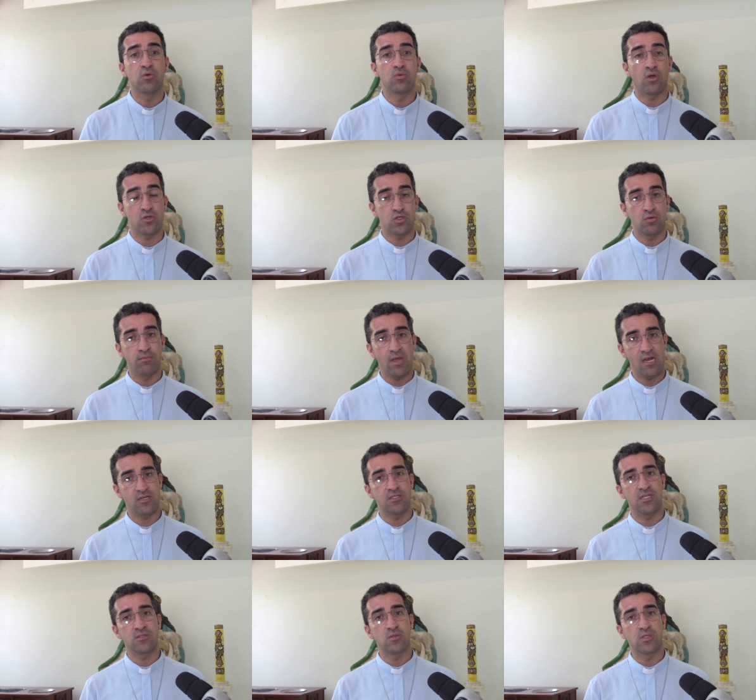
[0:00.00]
que o nosso
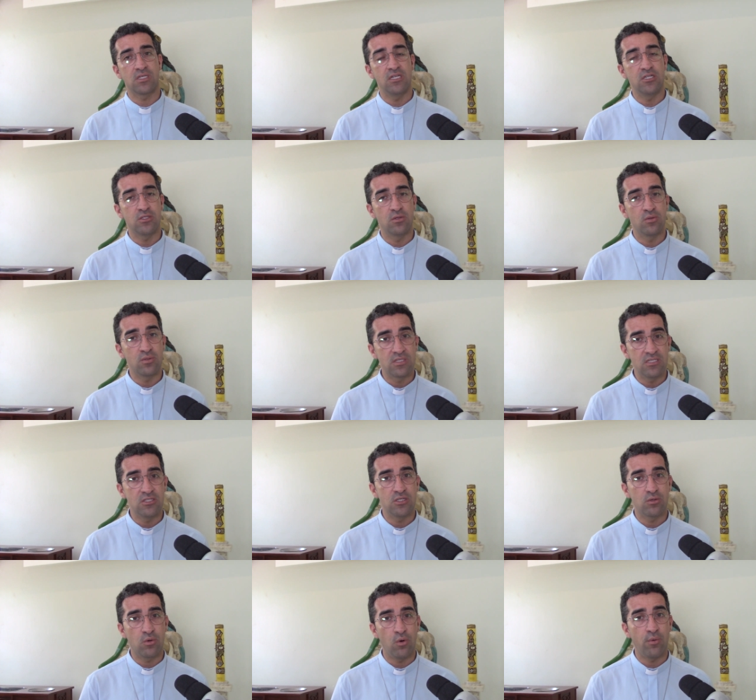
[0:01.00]
Mestre Jesus Cristo nos
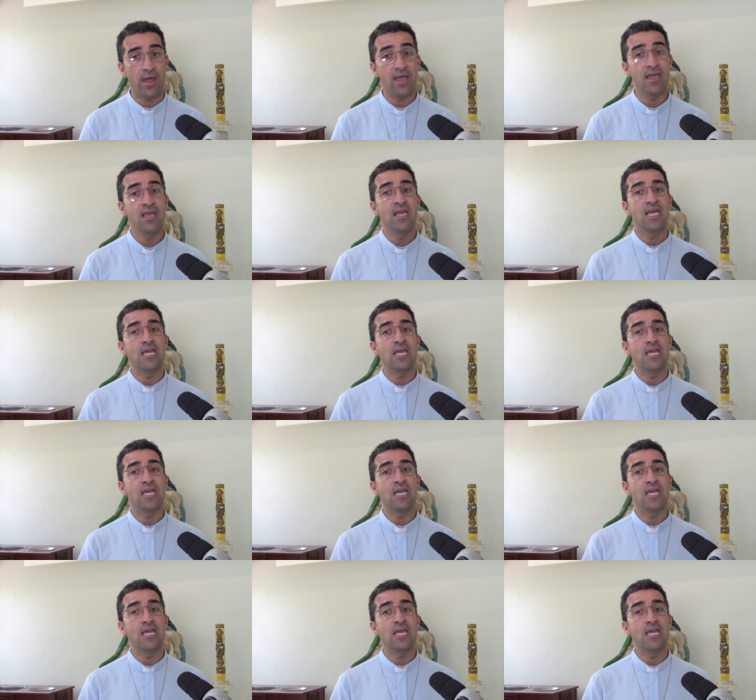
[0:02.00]
indicou, é: